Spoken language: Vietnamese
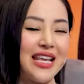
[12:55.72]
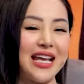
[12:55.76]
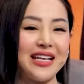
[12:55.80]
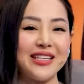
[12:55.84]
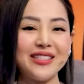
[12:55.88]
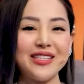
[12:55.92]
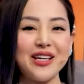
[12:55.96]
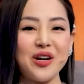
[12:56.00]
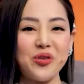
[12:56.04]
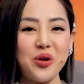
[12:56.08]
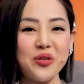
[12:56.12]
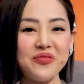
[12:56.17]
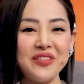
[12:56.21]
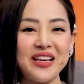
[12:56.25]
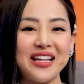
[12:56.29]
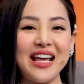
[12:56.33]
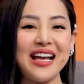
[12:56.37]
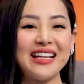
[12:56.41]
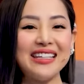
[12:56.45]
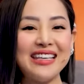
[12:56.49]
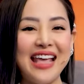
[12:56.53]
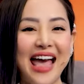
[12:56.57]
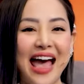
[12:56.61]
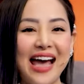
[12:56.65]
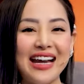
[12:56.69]
dành cho quý vị
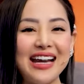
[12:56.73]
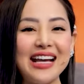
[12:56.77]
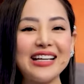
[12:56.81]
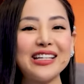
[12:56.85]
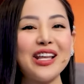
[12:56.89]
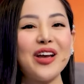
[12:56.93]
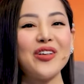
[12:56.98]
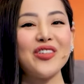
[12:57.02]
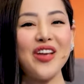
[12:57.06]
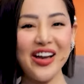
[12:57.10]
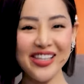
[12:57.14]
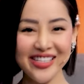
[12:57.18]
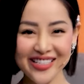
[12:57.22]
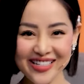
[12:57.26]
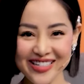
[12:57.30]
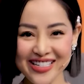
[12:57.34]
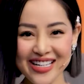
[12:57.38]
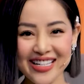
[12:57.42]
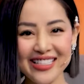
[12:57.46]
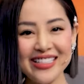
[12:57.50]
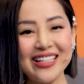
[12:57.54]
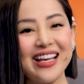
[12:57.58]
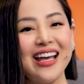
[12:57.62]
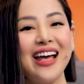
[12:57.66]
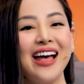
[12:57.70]
khán giả đang theo dõi chương
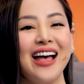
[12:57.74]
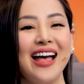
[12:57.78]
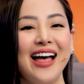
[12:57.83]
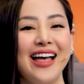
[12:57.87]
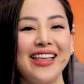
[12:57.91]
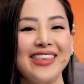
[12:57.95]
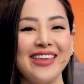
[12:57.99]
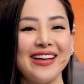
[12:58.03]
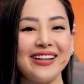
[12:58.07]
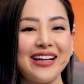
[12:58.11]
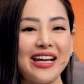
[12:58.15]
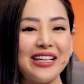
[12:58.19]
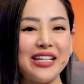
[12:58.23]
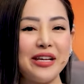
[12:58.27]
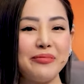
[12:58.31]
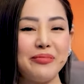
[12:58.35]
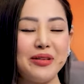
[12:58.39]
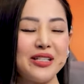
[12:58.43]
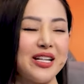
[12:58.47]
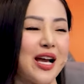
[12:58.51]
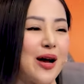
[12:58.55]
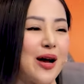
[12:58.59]
trình. Nhân đây thì Minh